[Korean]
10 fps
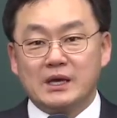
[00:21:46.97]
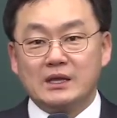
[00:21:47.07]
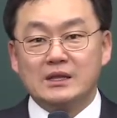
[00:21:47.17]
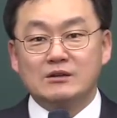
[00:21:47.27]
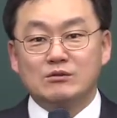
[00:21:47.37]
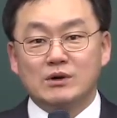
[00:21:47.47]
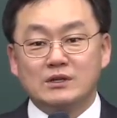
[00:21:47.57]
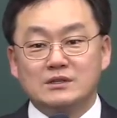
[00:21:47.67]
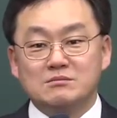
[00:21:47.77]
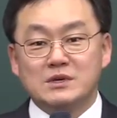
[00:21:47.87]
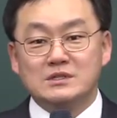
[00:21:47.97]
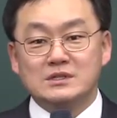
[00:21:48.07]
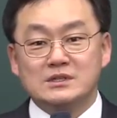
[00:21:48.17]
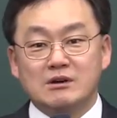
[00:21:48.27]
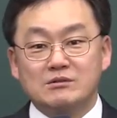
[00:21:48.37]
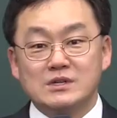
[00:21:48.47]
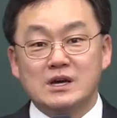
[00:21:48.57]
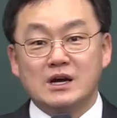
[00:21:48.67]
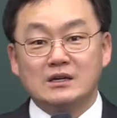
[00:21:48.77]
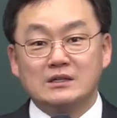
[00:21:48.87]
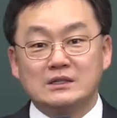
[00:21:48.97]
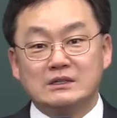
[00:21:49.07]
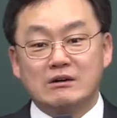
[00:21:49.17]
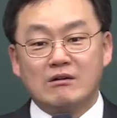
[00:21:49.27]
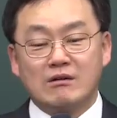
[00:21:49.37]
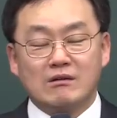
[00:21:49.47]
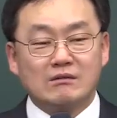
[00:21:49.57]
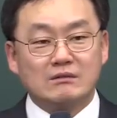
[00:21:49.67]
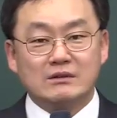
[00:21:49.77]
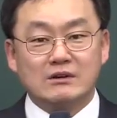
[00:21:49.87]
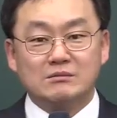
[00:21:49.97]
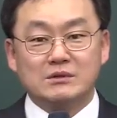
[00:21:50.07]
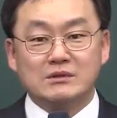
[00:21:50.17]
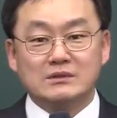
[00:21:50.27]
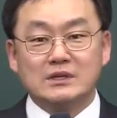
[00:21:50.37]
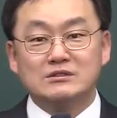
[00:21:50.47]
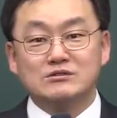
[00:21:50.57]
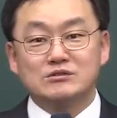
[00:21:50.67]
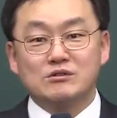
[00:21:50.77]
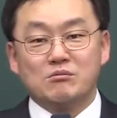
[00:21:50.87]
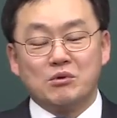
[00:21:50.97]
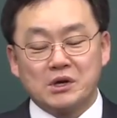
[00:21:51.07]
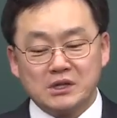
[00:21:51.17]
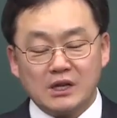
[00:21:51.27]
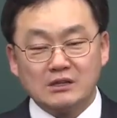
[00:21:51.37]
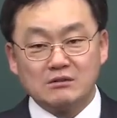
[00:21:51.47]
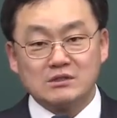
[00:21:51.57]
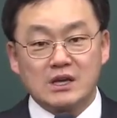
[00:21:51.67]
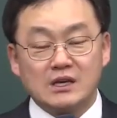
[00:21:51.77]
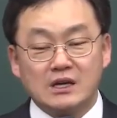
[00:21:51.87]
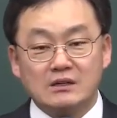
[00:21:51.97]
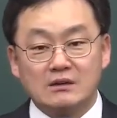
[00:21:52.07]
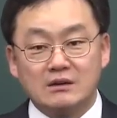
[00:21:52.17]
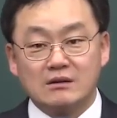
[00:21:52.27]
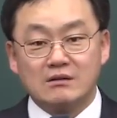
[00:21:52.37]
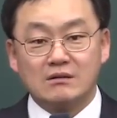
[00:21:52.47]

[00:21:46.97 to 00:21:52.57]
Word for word: 맨날 똑같은 메시지라고 생각하는 그거 여러분 내 스스로 못 깨달았다고 얘기하는 거예요.